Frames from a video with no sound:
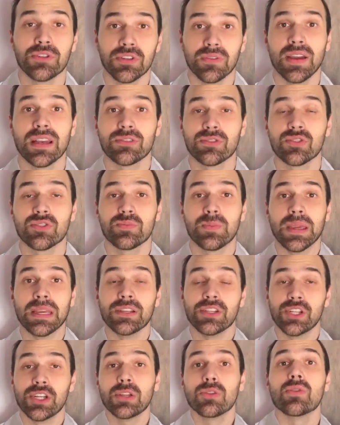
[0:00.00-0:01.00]
tiver
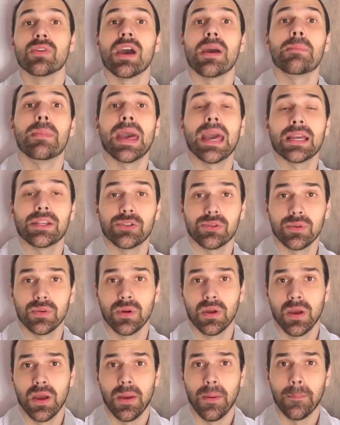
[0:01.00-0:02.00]
suspendido o remédio
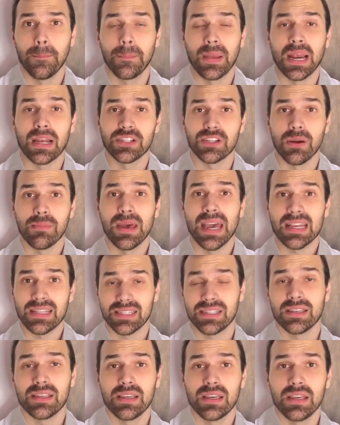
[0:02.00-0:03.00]
para
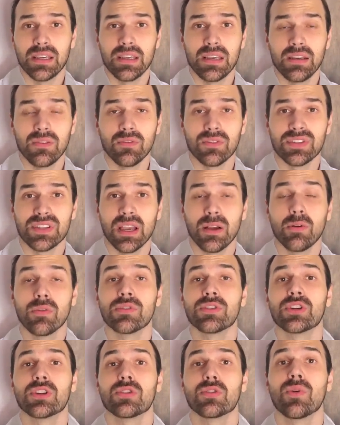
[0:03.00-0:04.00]
diabetes e você
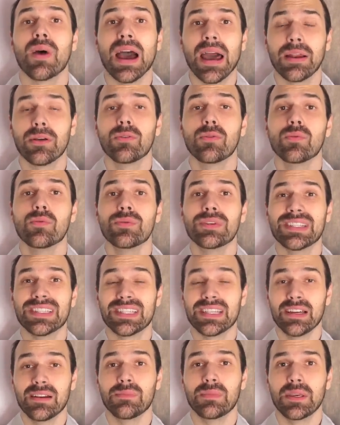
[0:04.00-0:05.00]
continuar com um
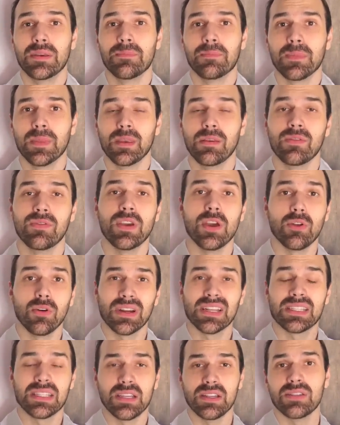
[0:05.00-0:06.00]
exame
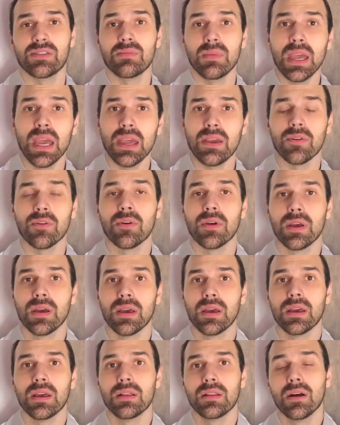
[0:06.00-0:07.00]
inferior a 6,5,
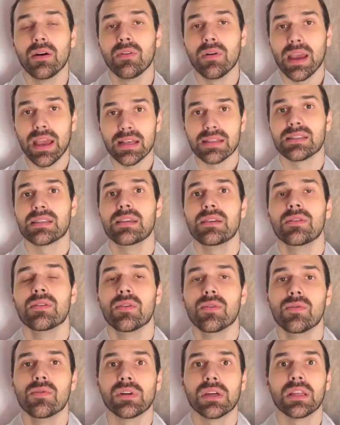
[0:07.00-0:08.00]
então é sim
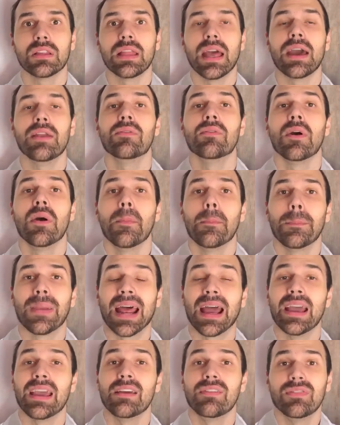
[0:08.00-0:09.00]
um critério
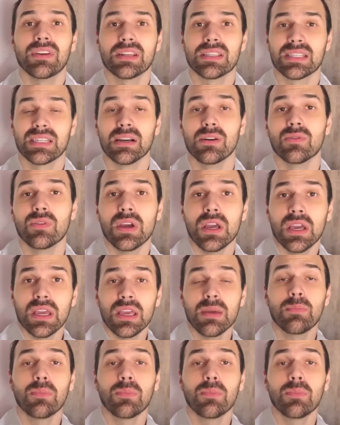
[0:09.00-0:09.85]
para reversão. E